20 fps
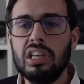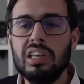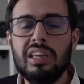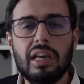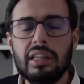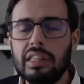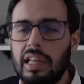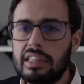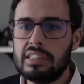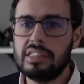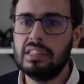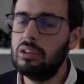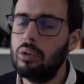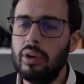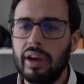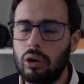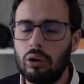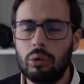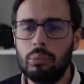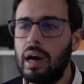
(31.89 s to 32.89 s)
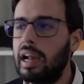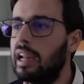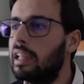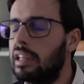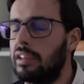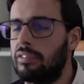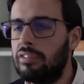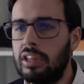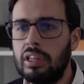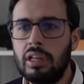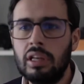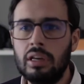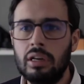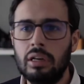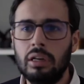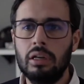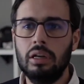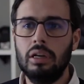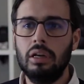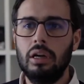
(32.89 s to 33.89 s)
E que andassem não é roubar, é
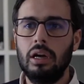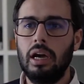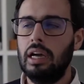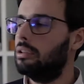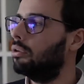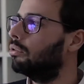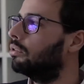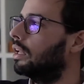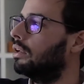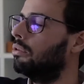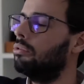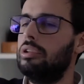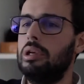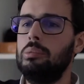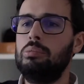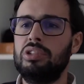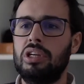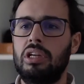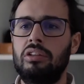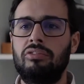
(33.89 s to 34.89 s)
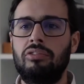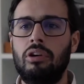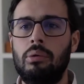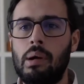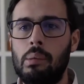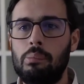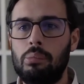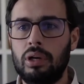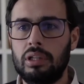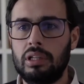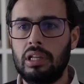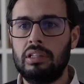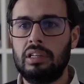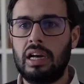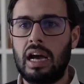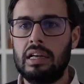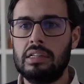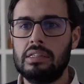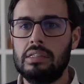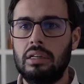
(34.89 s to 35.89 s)
dividir. Então, eu tenho um tipo cheio de fome à porta de
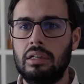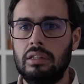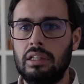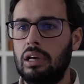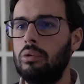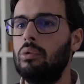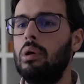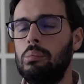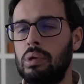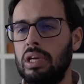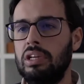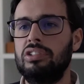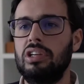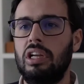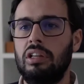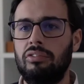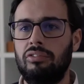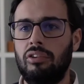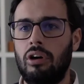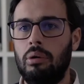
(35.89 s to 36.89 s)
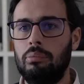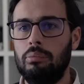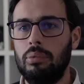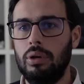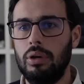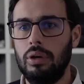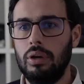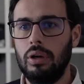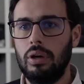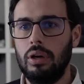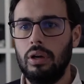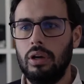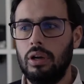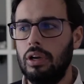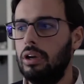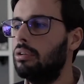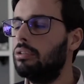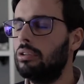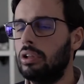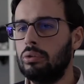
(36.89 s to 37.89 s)
casa, tenho um amigo cheio de fome,
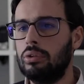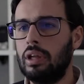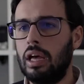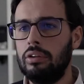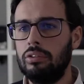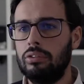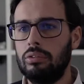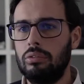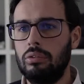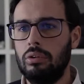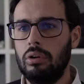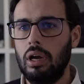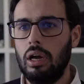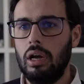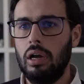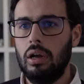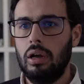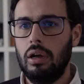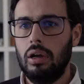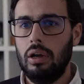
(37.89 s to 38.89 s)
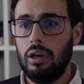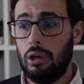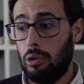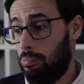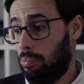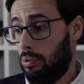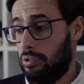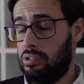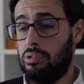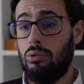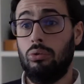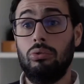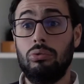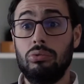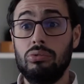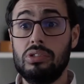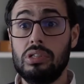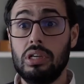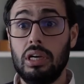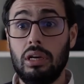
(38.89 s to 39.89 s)
eu, eu deixo. Eu posso não o
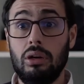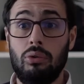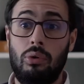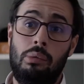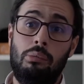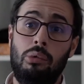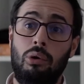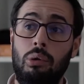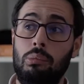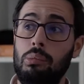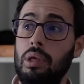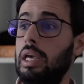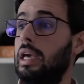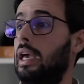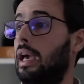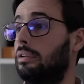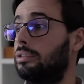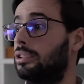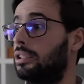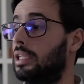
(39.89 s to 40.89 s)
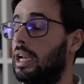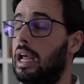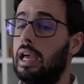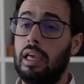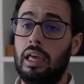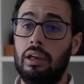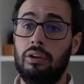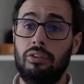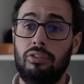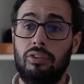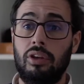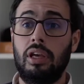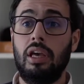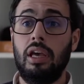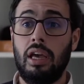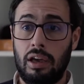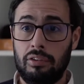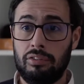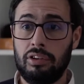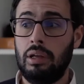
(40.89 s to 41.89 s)
conhecer, não é meu amigo, é um estranho, é não sei o quê,
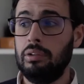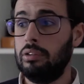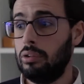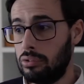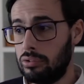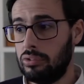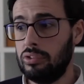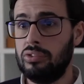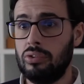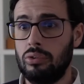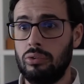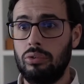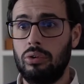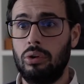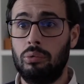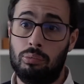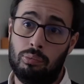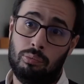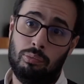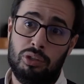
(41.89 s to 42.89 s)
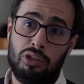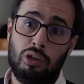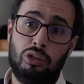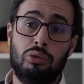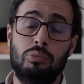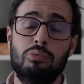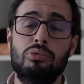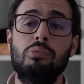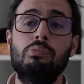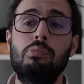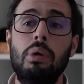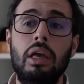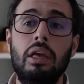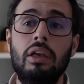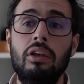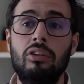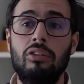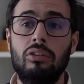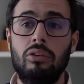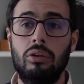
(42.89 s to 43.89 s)
é verdade. Então, isso, mas nós somos um
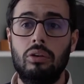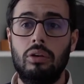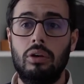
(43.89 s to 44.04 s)
país.